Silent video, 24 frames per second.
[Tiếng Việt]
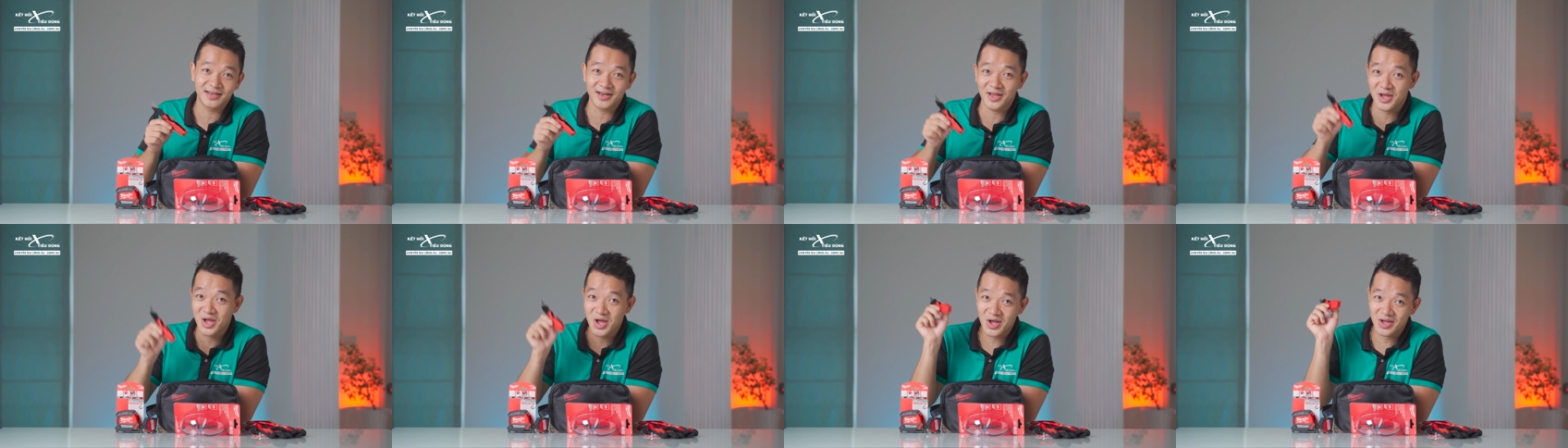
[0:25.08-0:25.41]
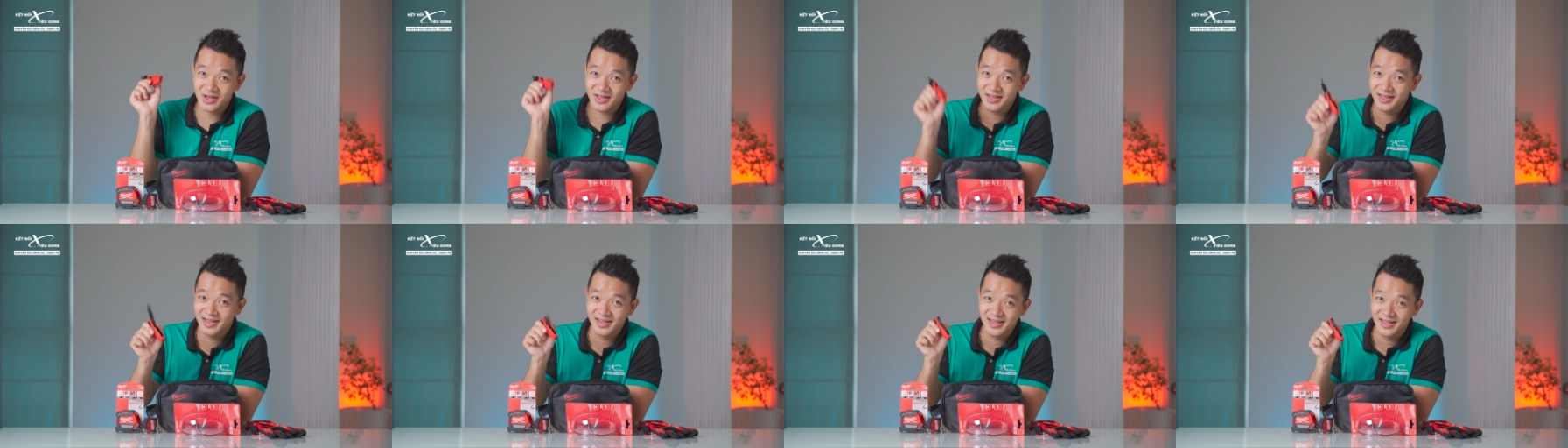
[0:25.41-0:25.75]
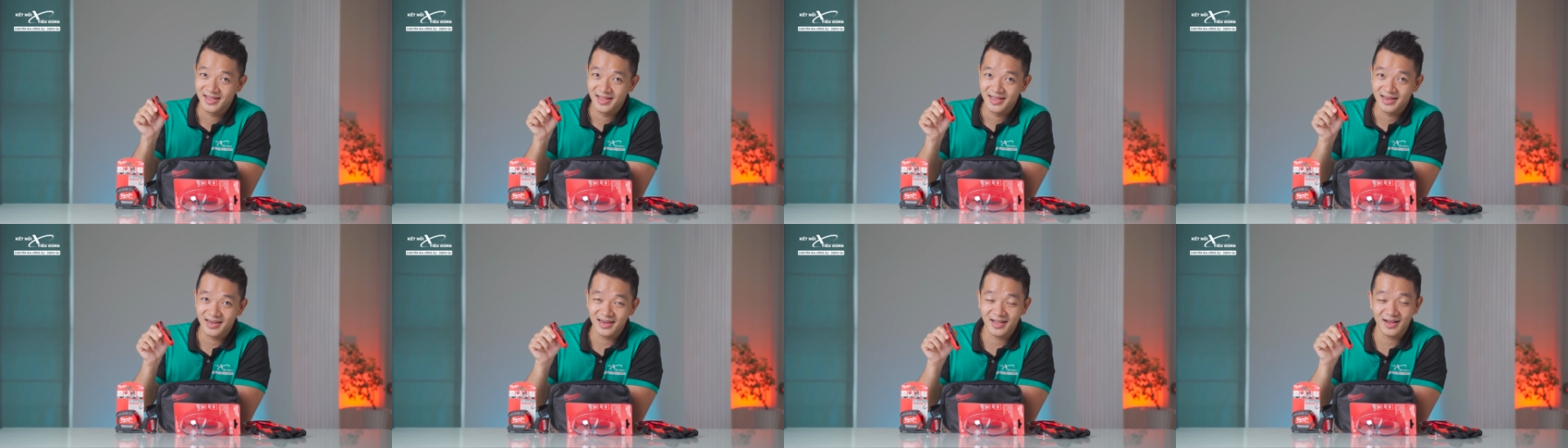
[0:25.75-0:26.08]
Đó,
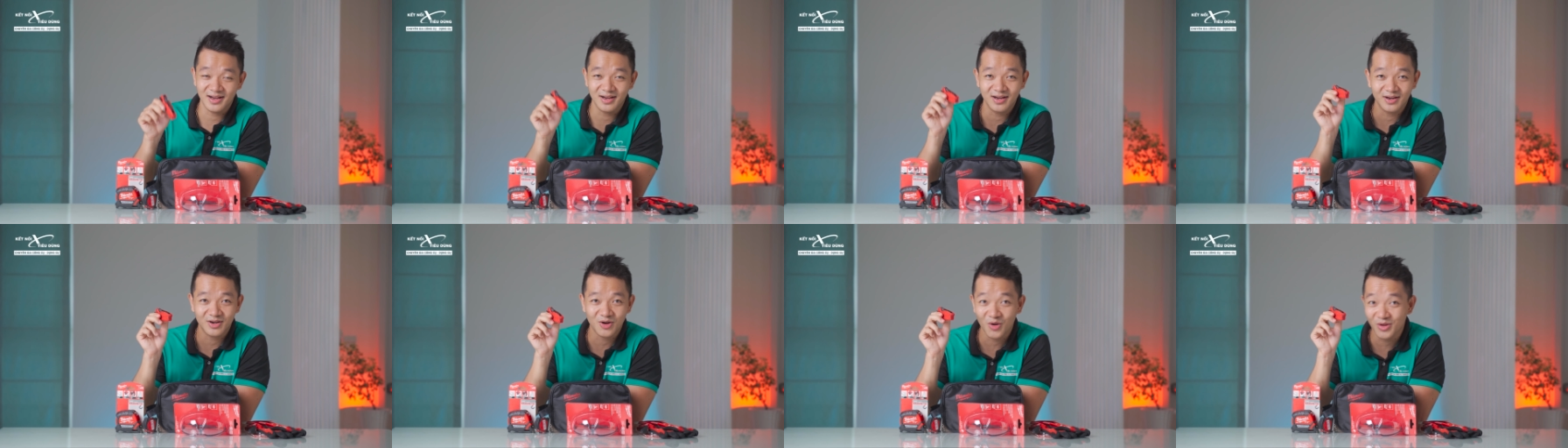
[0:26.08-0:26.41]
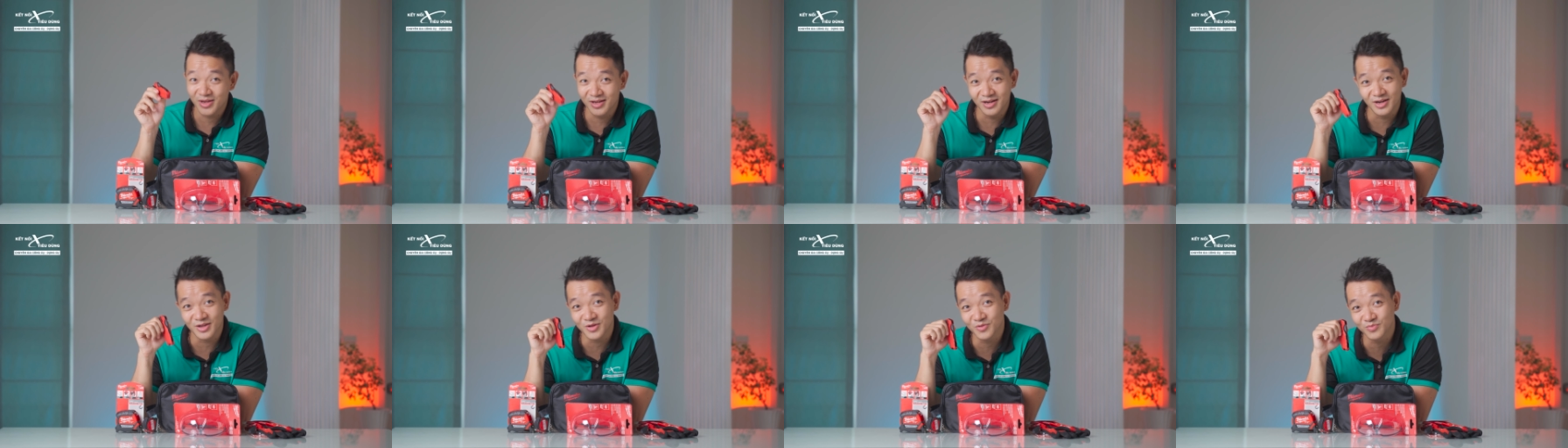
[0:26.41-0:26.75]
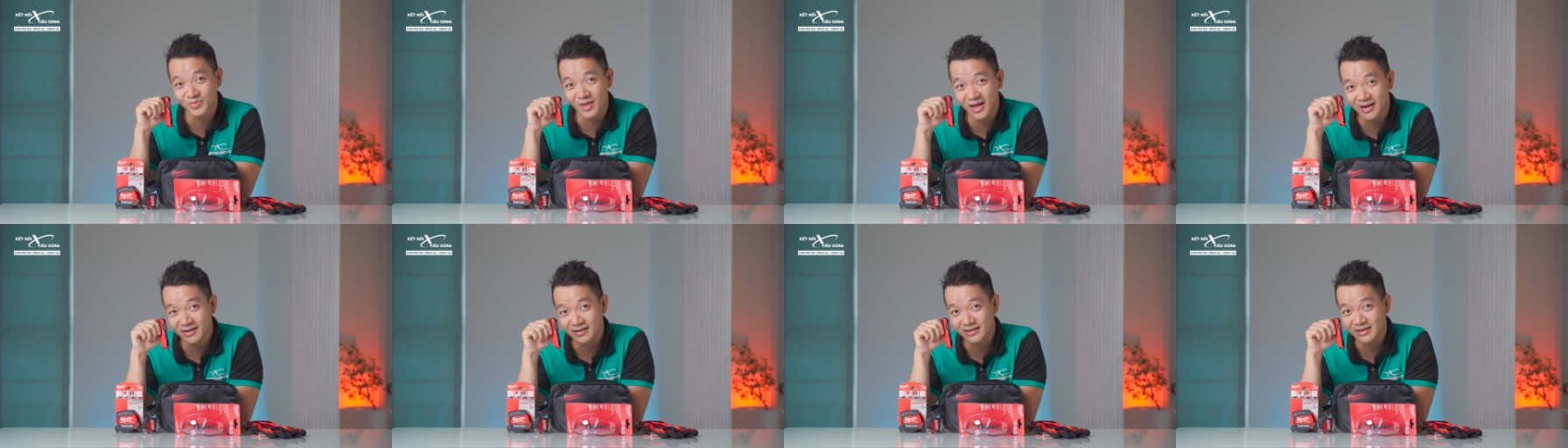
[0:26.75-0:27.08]
là coi như là
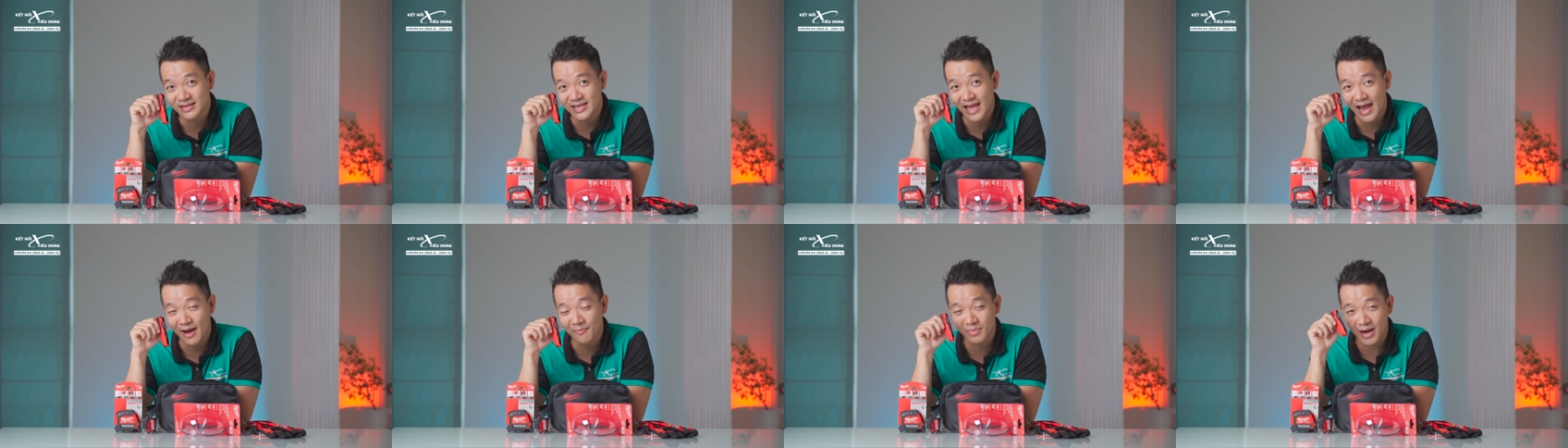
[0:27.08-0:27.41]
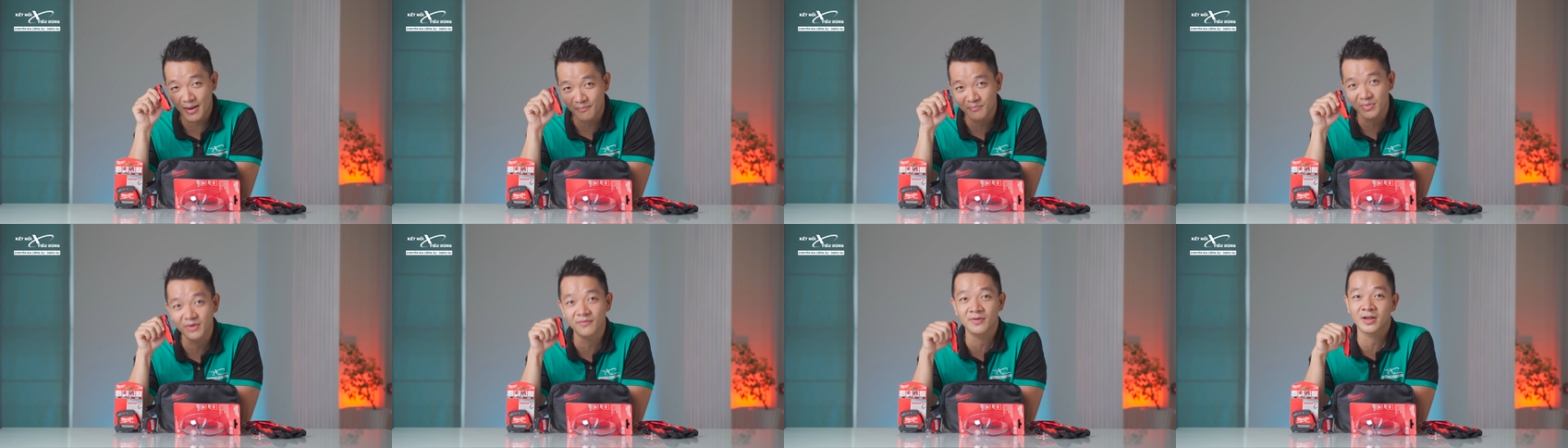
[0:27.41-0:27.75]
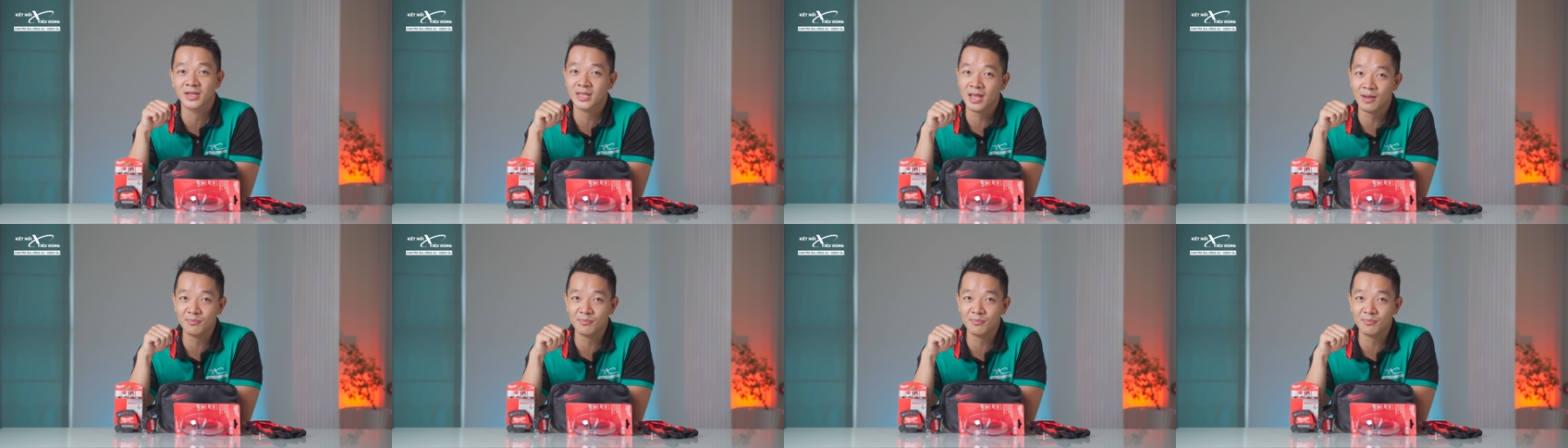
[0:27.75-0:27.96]
chúng ta được giảm 50%